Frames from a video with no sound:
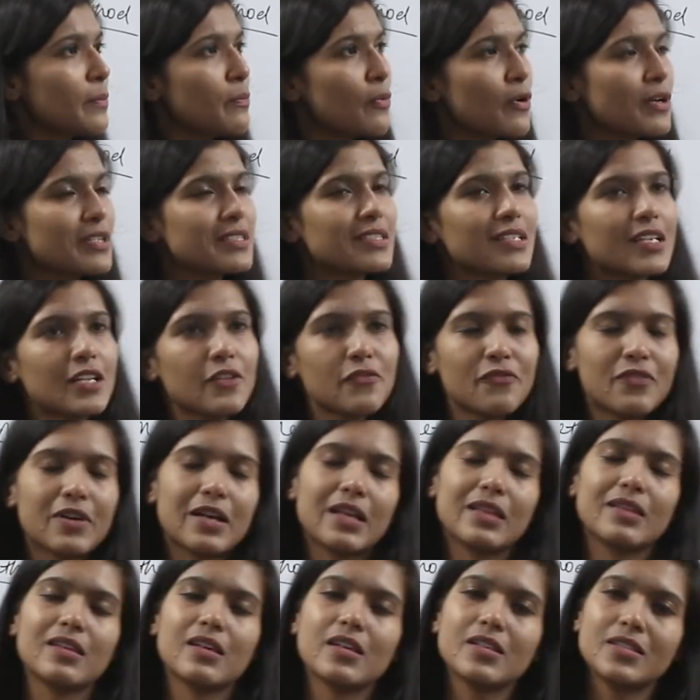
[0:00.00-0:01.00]
के बहुत सारे
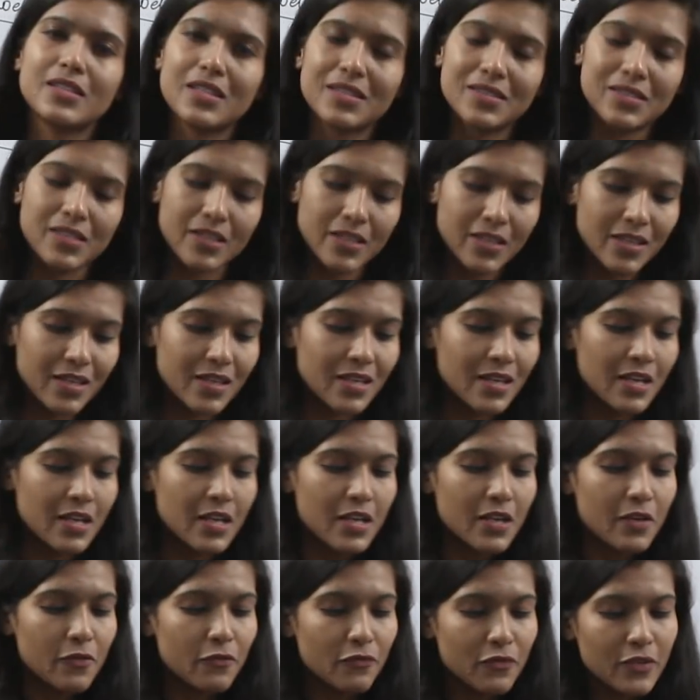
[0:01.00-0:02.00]
फ़ायदे हैं जैसे कि
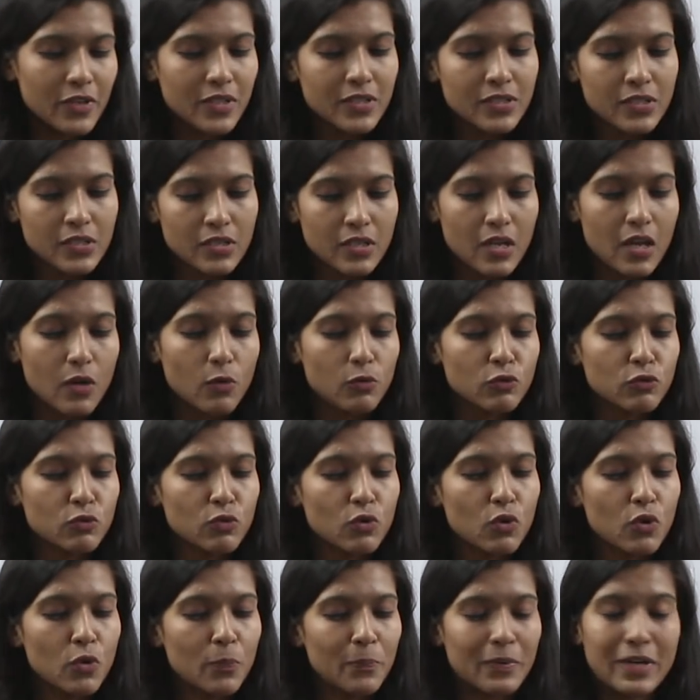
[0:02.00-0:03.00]
फर्स्ट
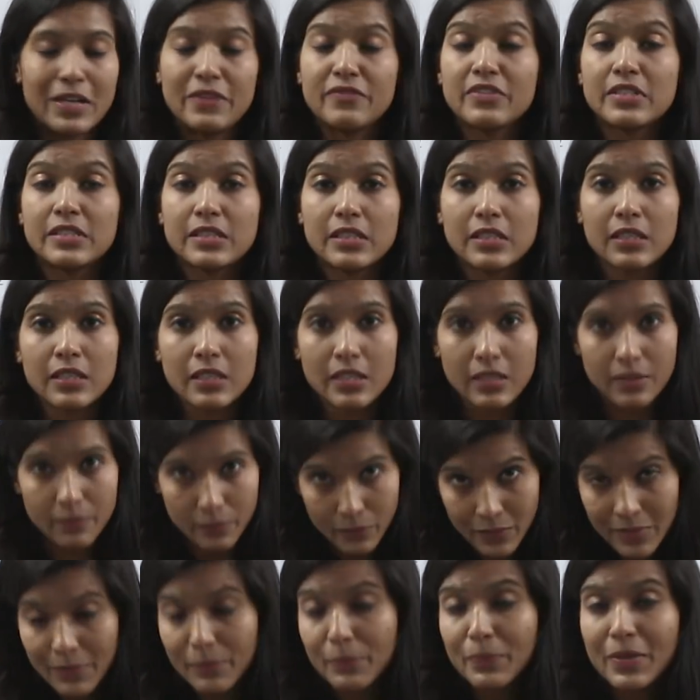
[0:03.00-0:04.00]
उसको प्राइवेसी
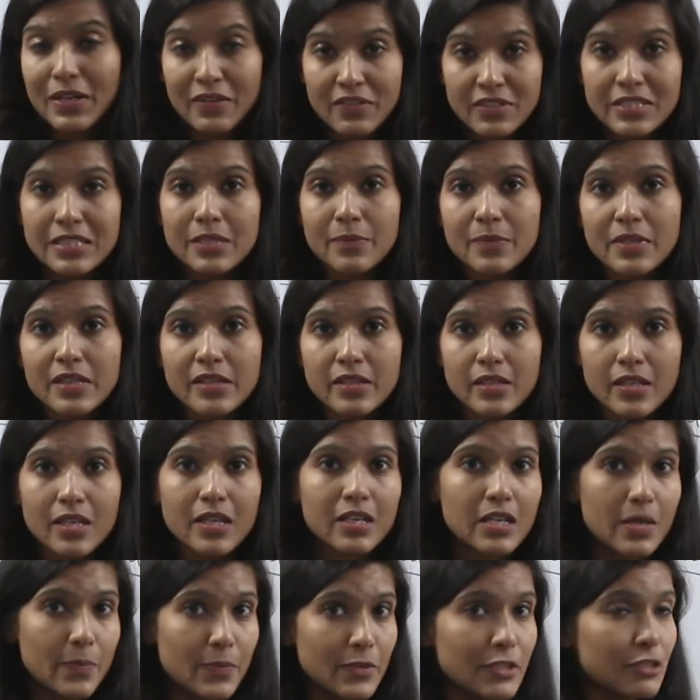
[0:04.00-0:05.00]
प्राइवेसी मिलती
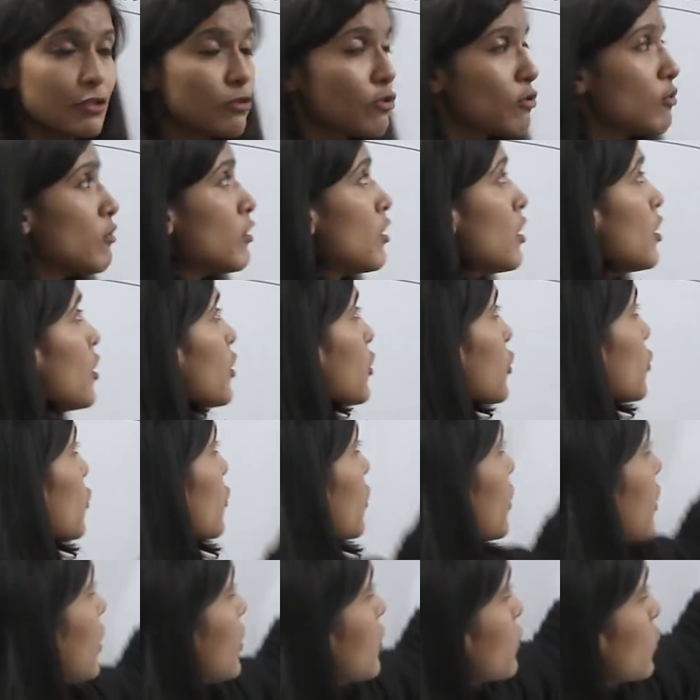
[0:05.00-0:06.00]
है कपल्स को
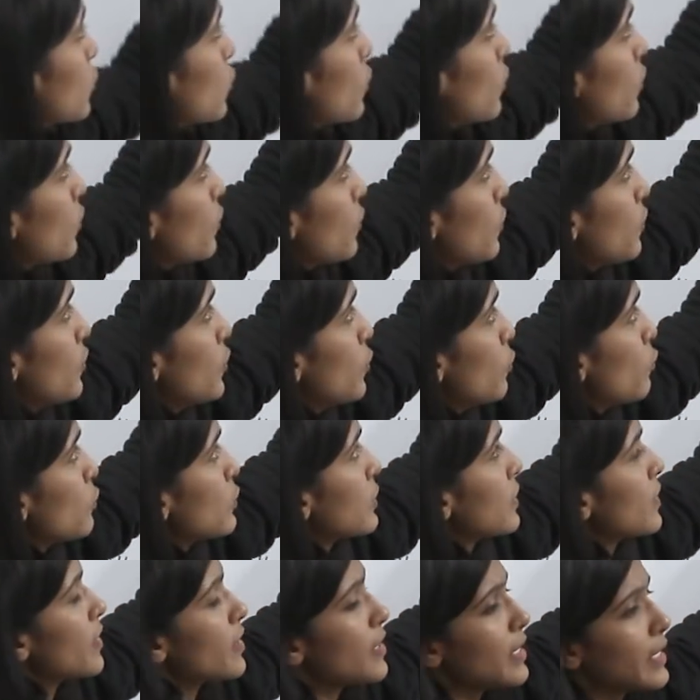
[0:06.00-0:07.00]
क्योंकि इसको
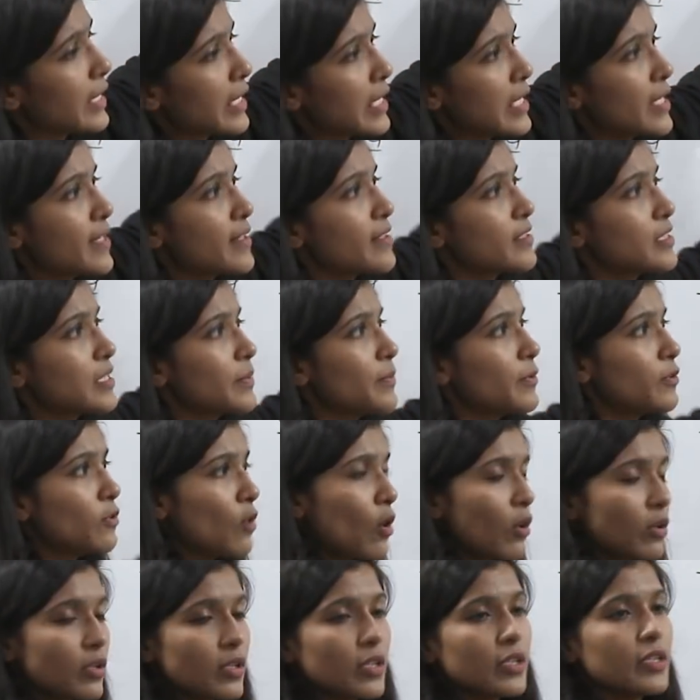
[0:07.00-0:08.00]
यूज़ करने के लिए किसी भी
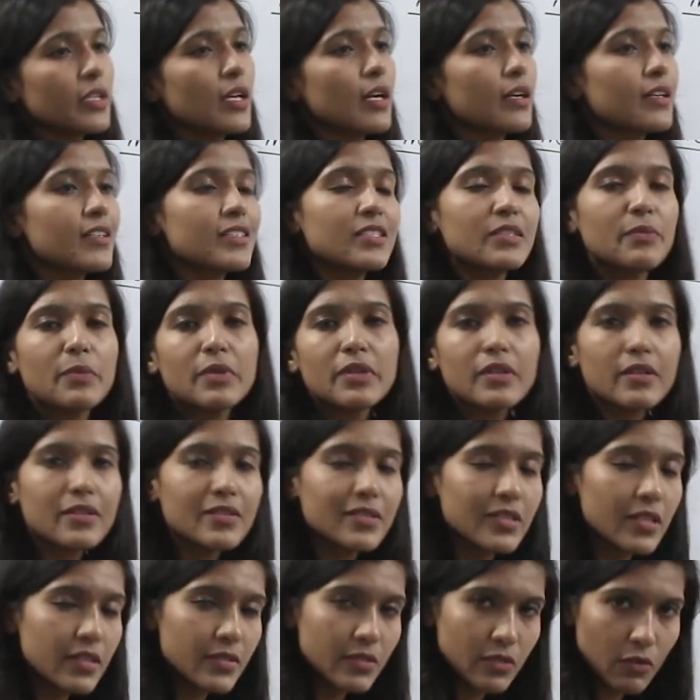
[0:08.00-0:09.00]
डॉक्टर या किसी भी
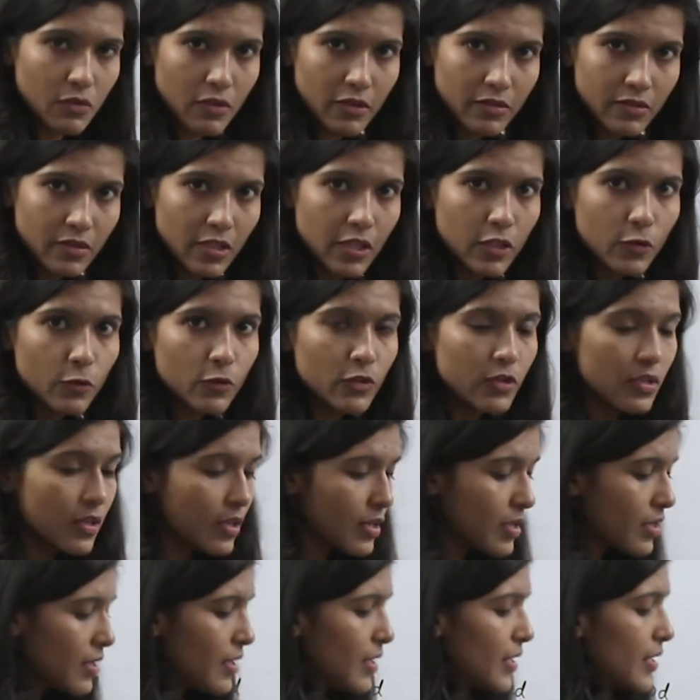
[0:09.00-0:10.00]
नर्स की ज़रूरत नहीं होती
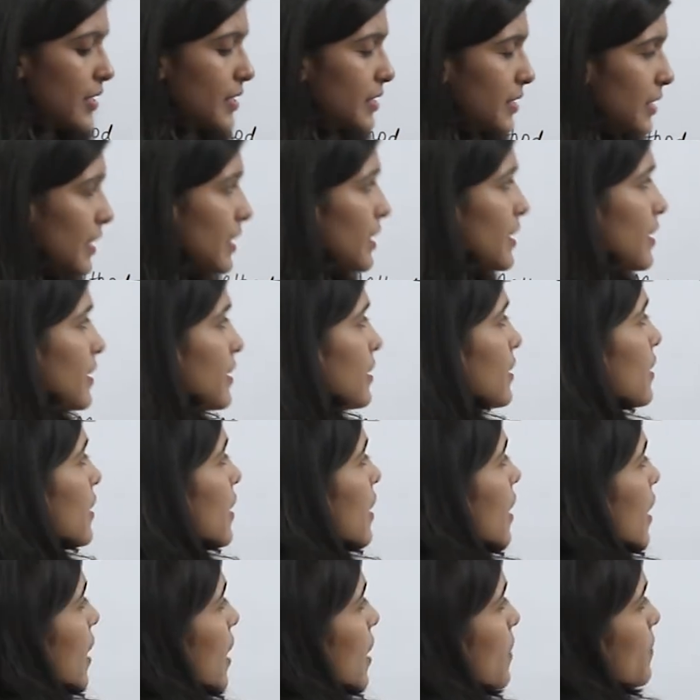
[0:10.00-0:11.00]
है सेकंड
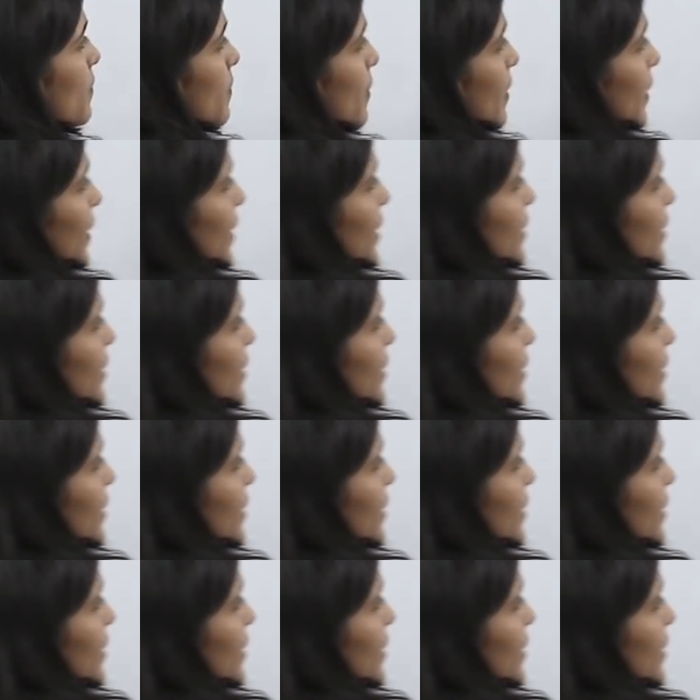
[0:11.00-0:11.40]
हम